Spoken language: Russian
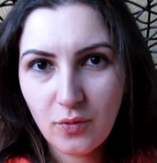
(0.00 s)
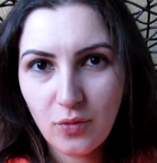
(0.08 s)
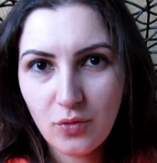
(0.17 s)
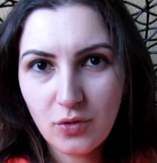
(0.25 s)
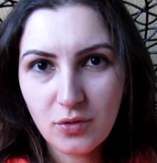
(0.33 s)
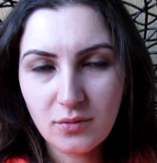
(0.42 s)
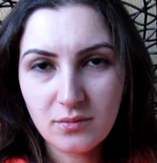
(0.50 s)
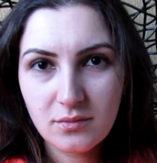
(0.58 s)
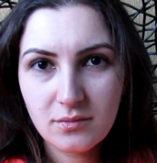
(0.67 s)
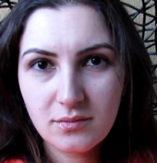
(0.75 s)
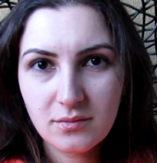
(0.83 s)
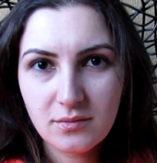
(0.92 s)
о
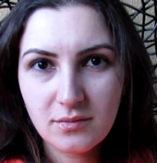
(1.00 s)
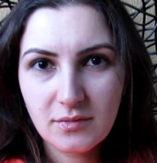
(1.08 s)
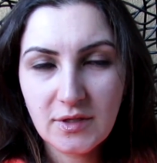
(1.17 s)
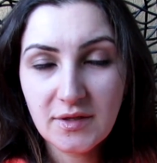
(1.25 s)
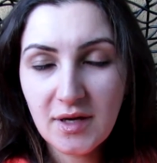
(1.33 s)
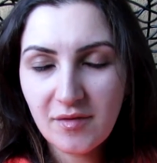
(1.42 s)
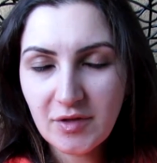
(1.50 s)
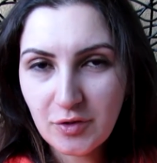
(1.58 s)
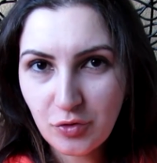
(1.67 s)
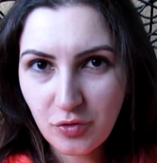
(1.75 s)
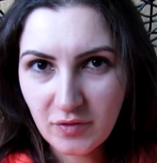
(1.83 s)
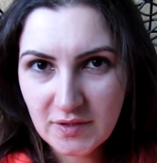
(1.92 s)
недавней
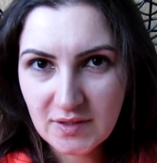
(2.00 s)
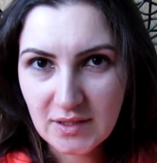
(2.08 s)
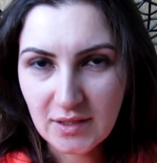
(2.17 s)
новости,